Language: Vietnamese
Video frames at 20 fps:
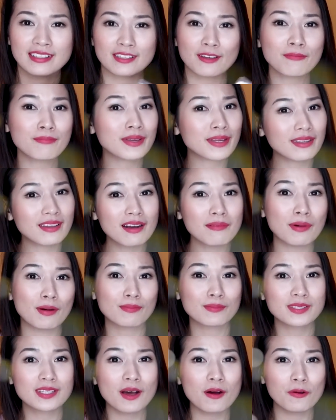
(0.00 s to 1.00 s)
tóc mình đỡ
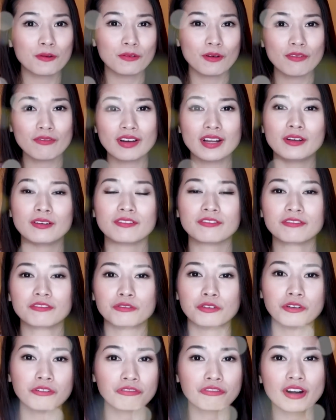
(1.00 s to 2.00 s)
bóng dầu đúng không và
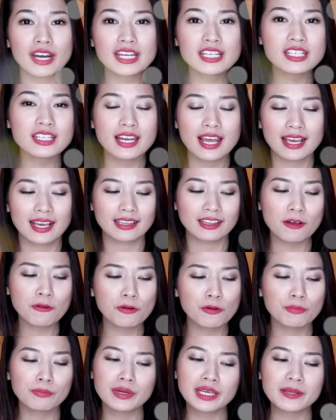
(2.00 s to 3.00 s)
refresh lại cái
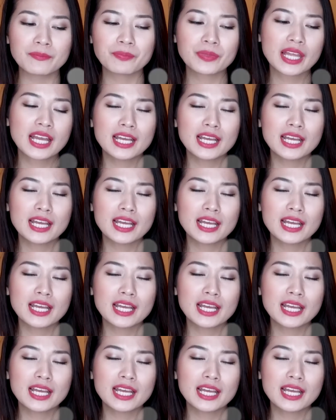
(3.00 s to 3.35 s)
tóc của mình